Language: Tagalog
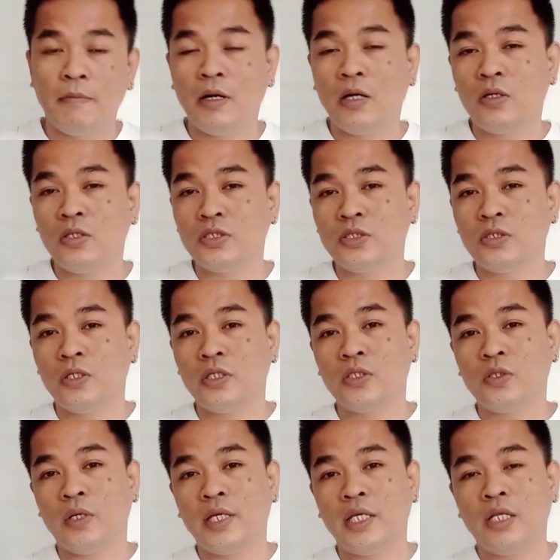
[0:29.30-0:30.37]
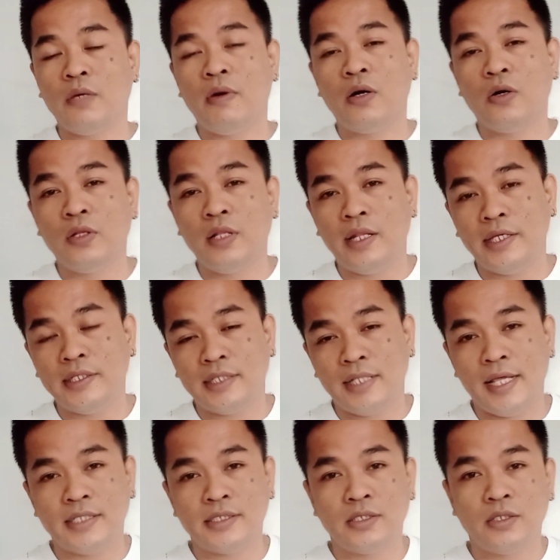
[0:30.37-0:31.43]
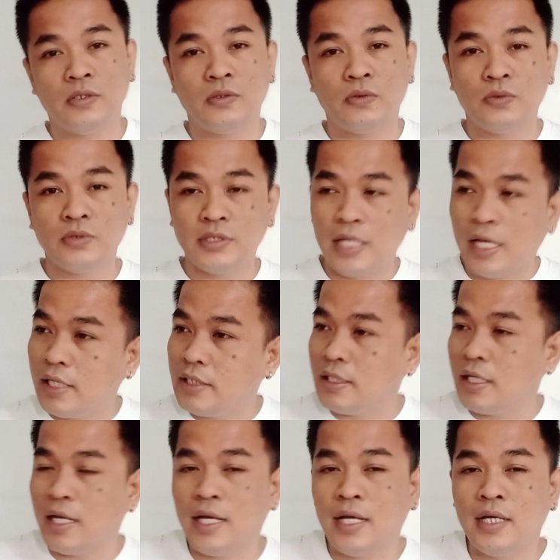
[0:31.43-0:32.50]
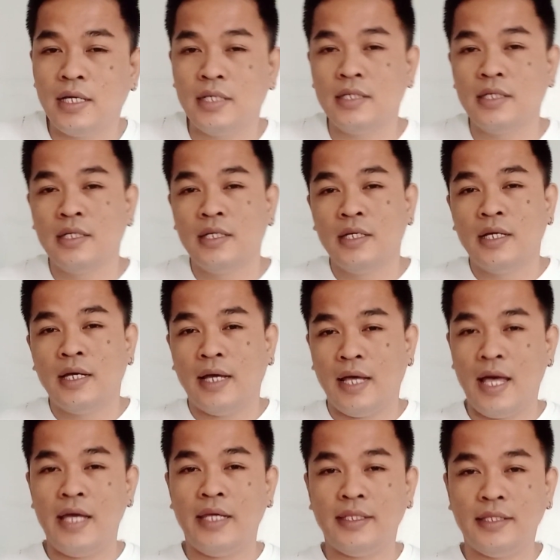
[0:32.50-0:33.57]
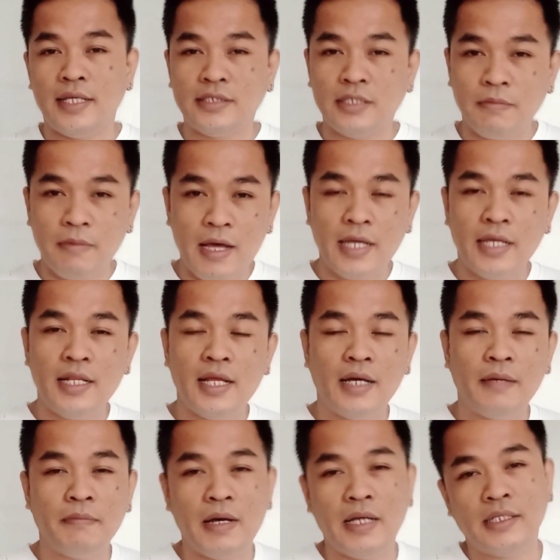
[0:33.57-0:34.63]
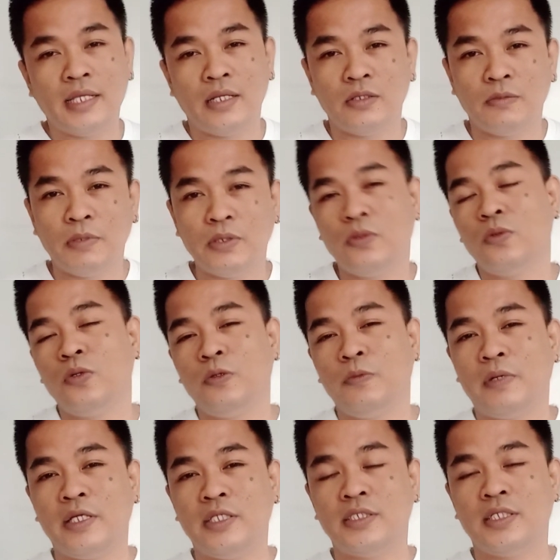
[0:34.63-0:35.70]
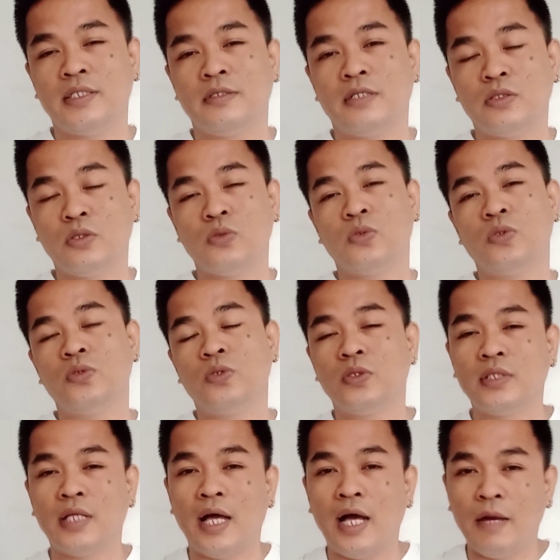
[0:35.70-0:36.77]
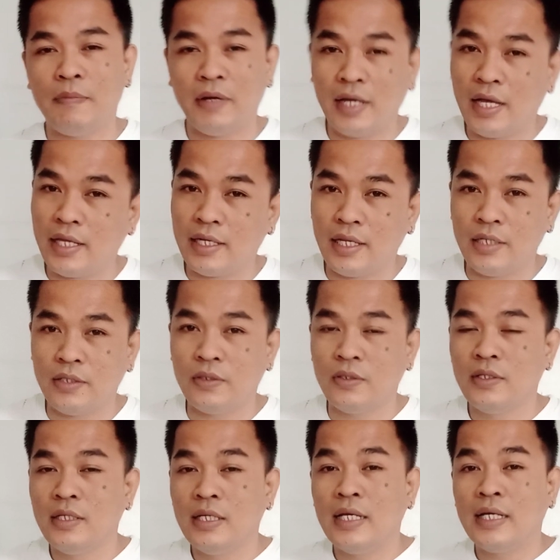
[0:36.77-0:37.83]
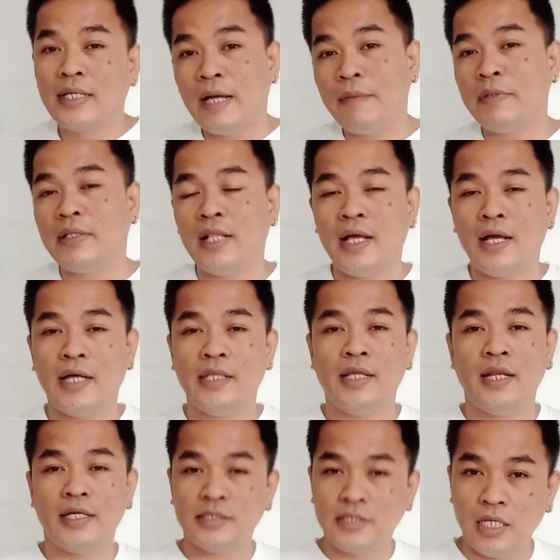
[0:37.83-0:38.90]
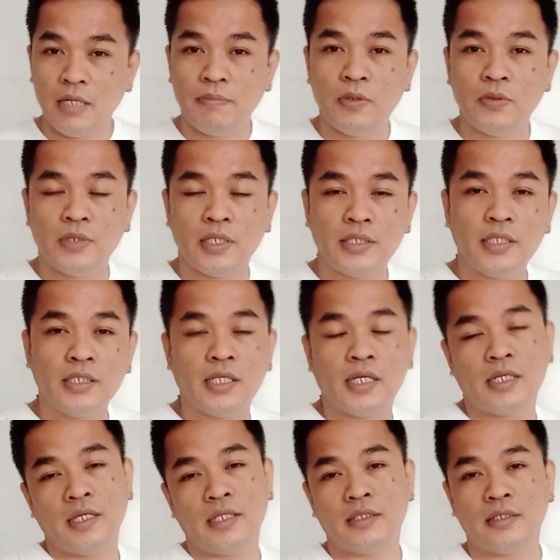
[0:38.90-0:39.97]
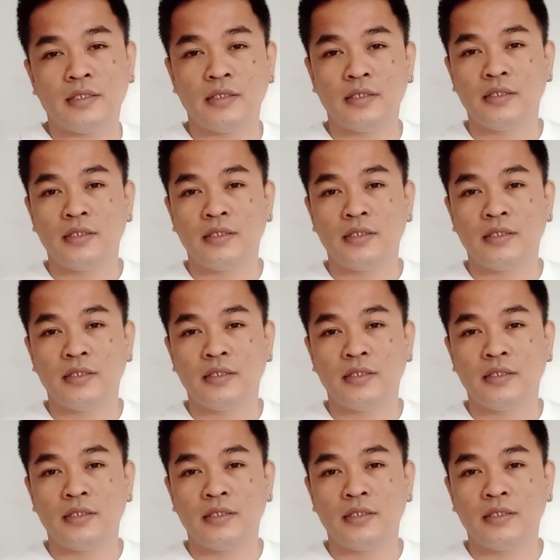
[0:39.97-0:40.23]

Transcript: Bagkos, no, ito ay ginawang online class, no, kung saan na kahit nasa bahay lang ang bata, no, patuloy pa rin siyang matututo at nakakapag-aral, no, gamit lang ang kanilang cellphone at internet.